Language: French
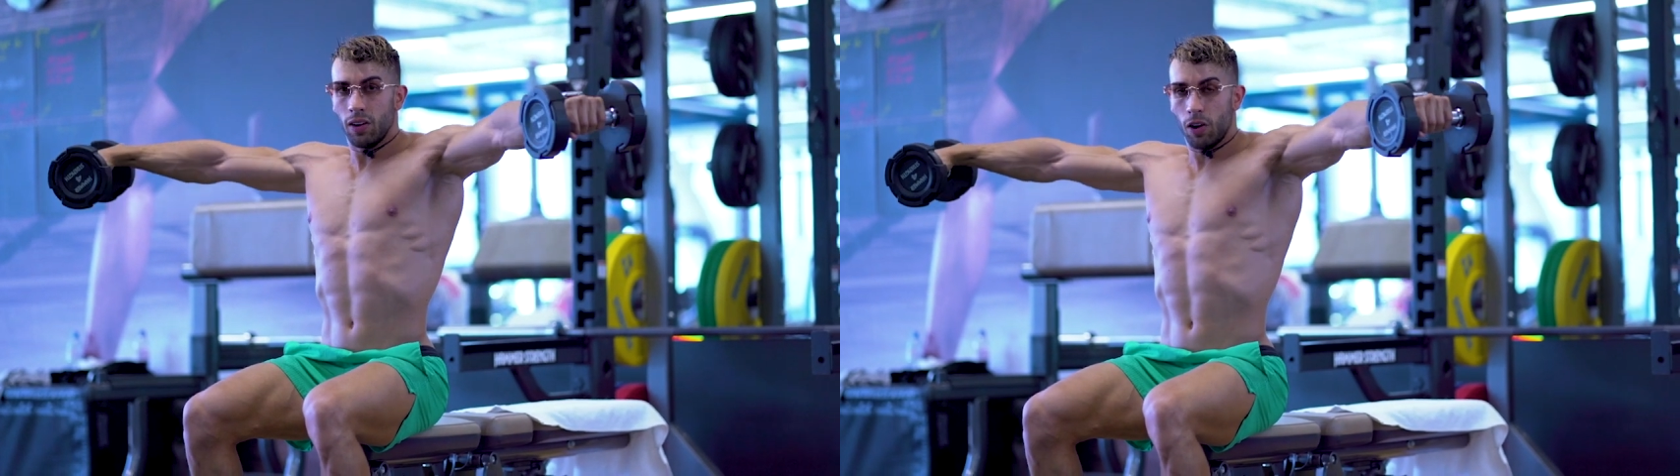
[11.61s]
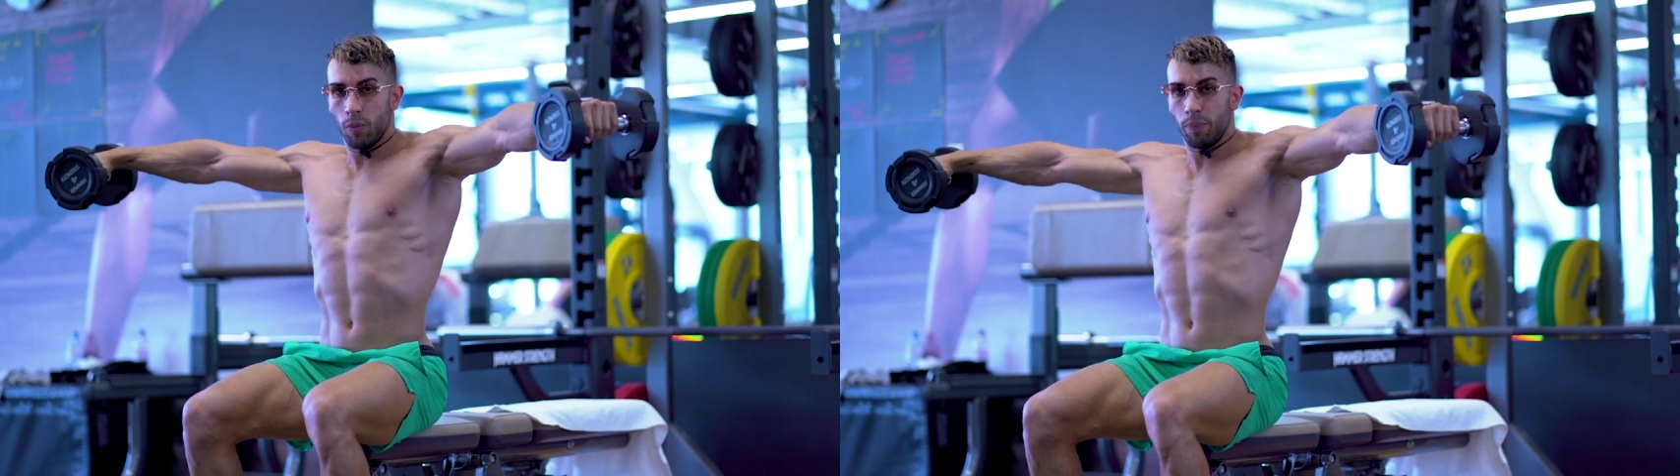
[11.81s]

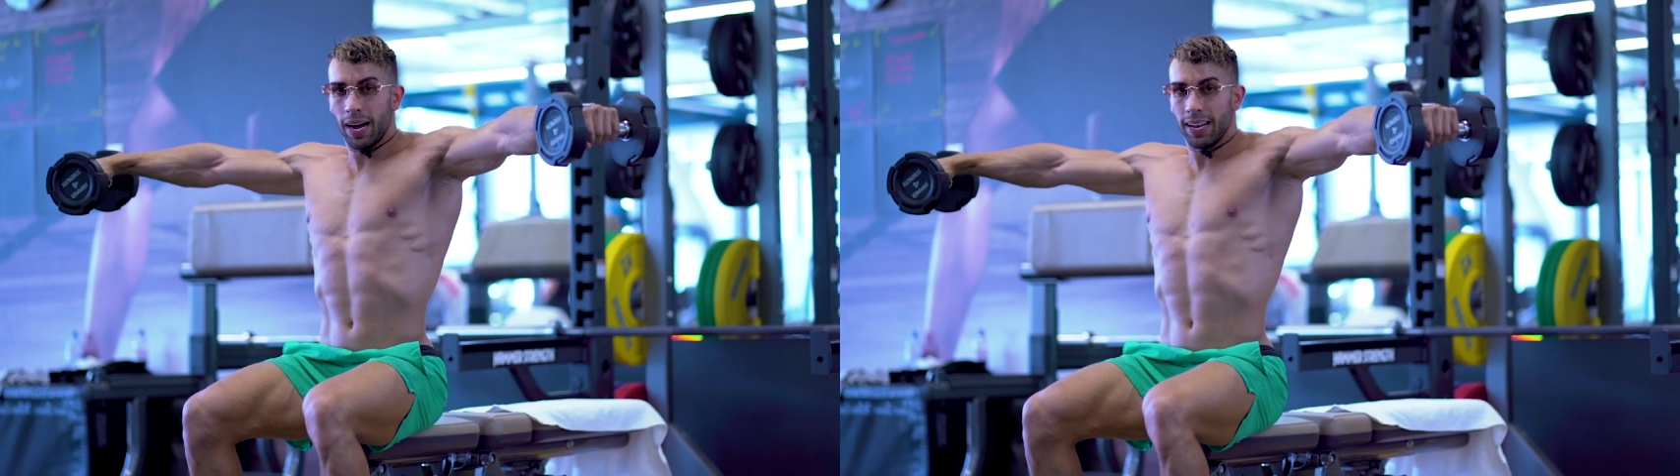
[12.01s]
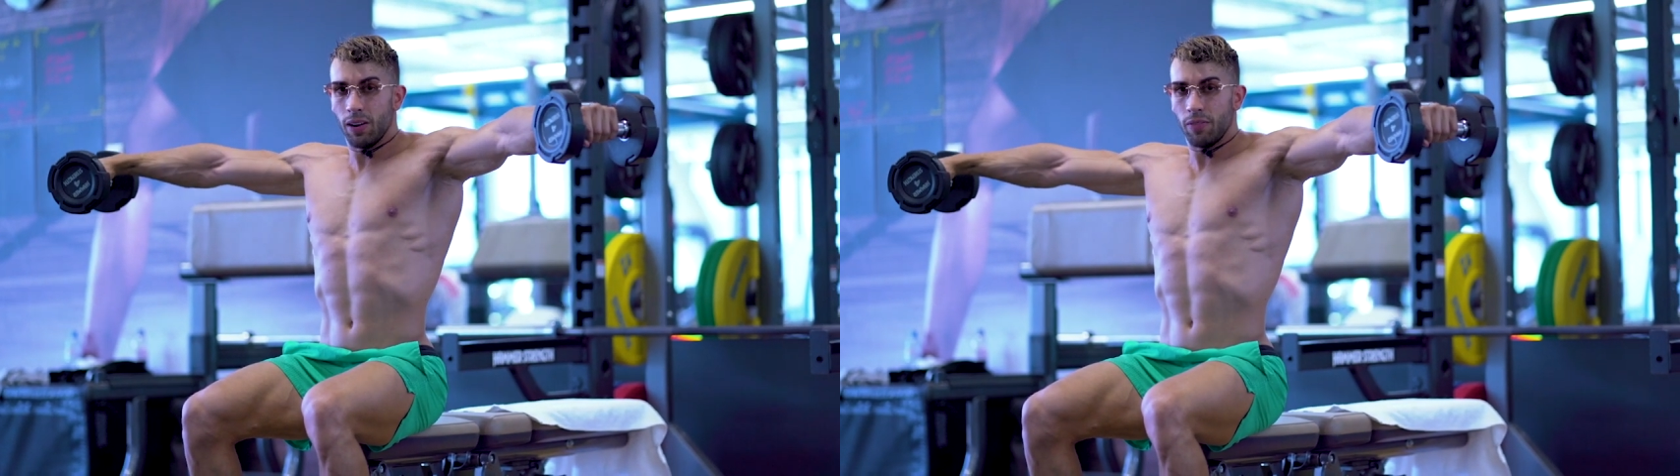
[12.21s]
en
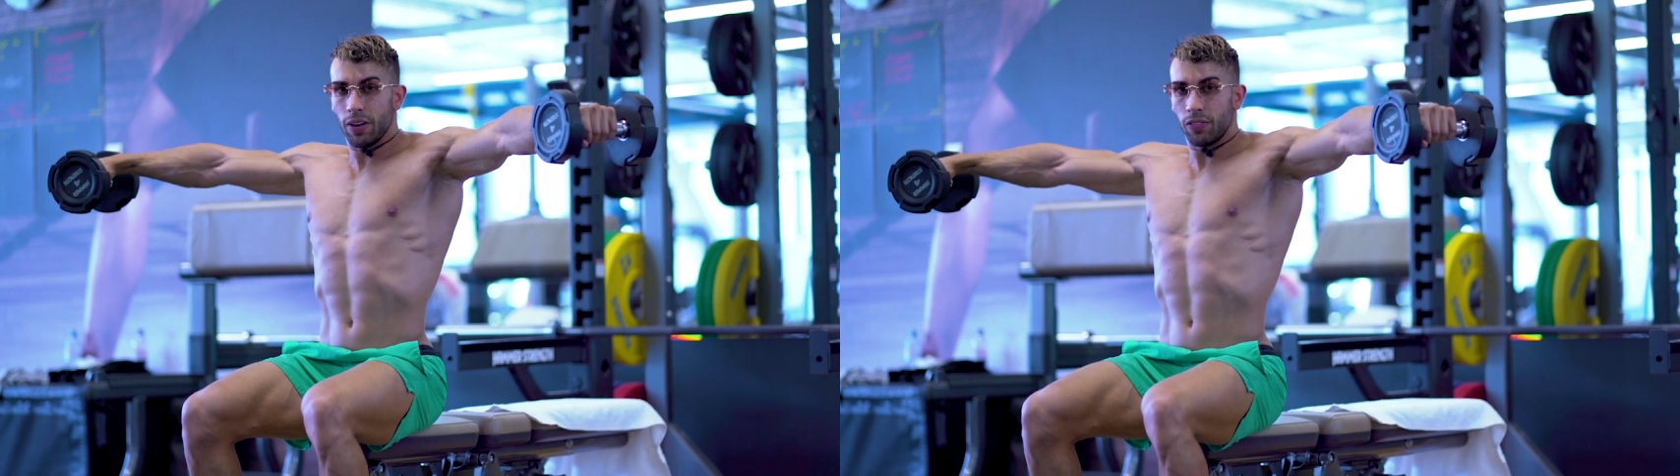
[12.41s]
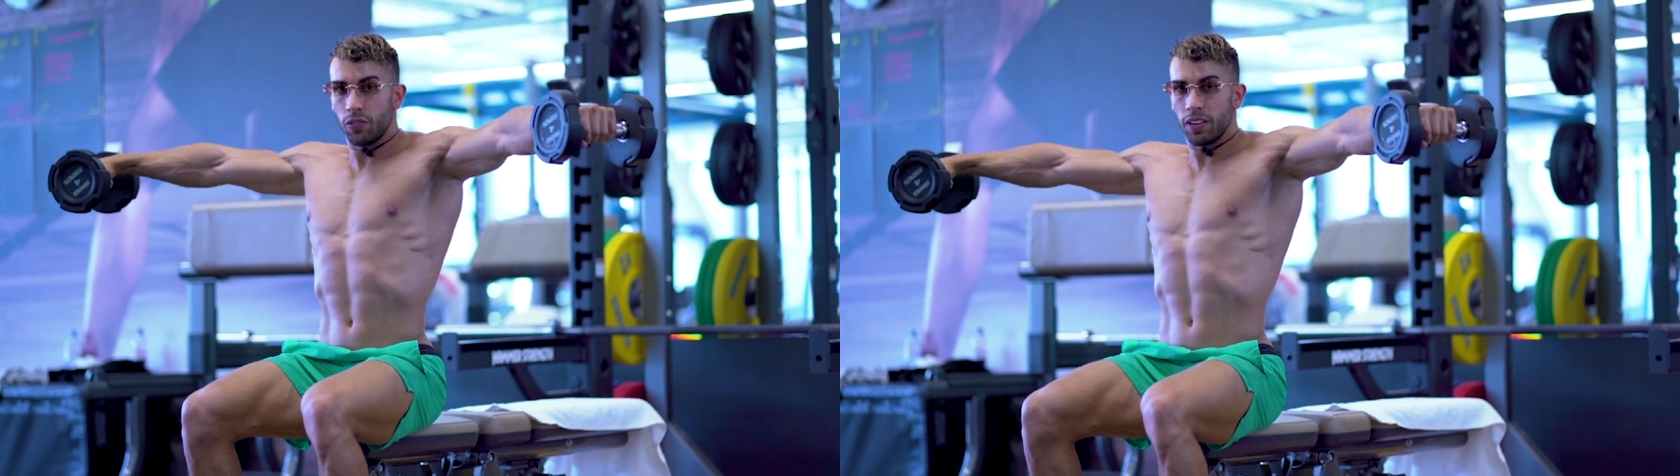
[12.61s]
parallèle
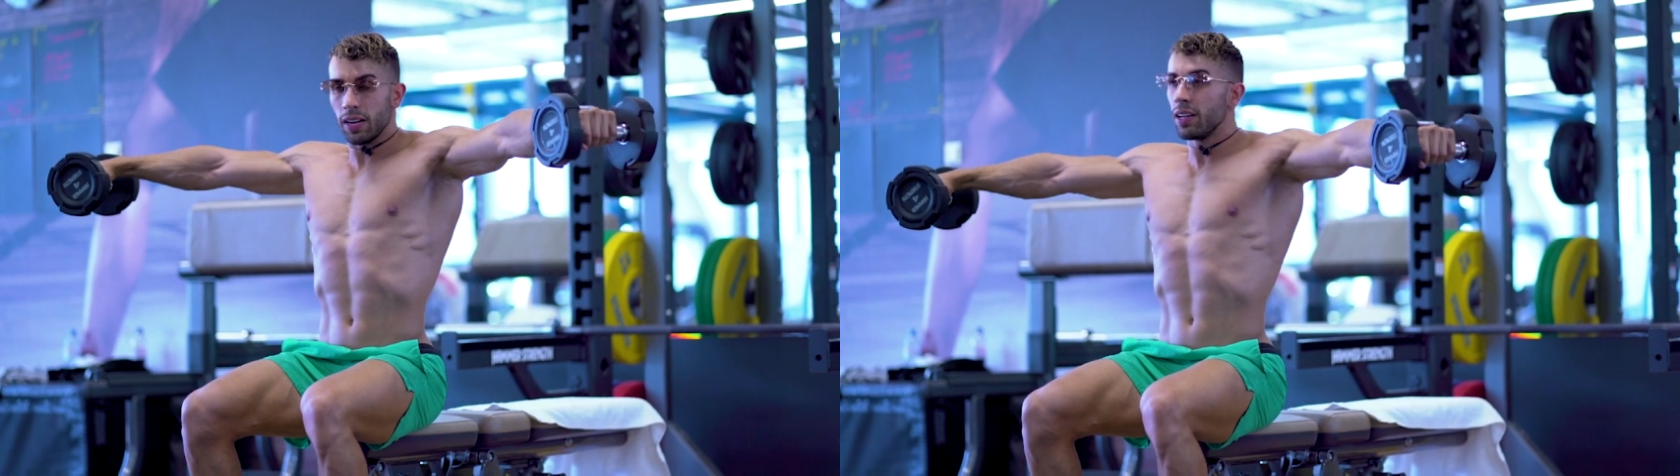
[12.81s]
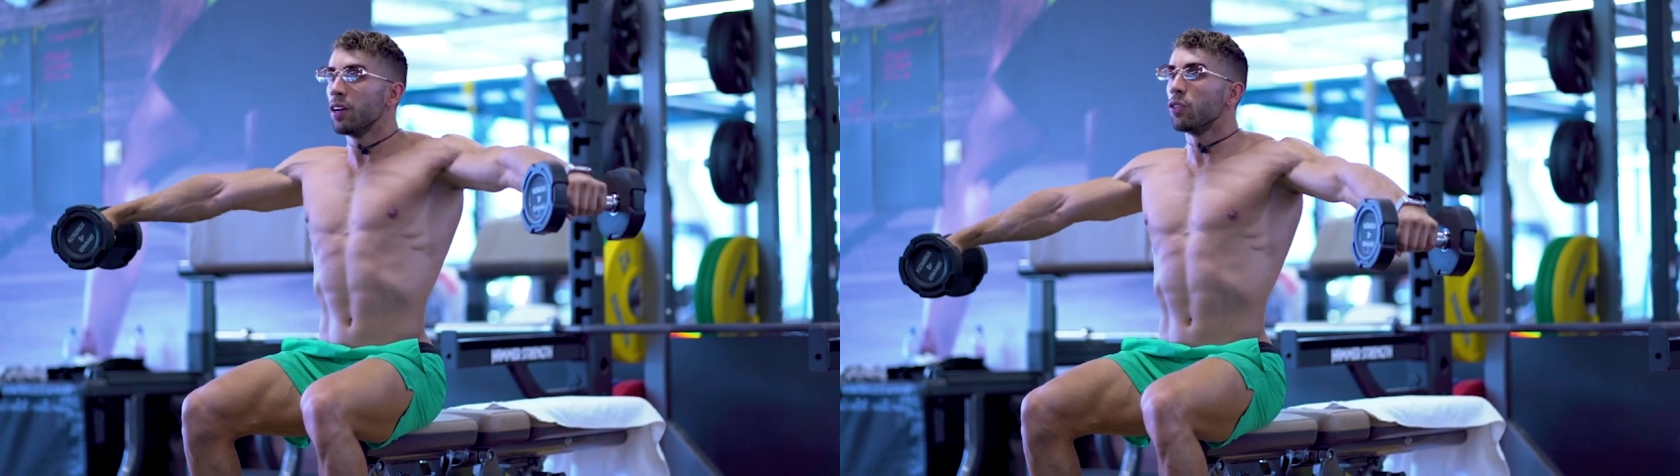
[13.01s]
face au ciel.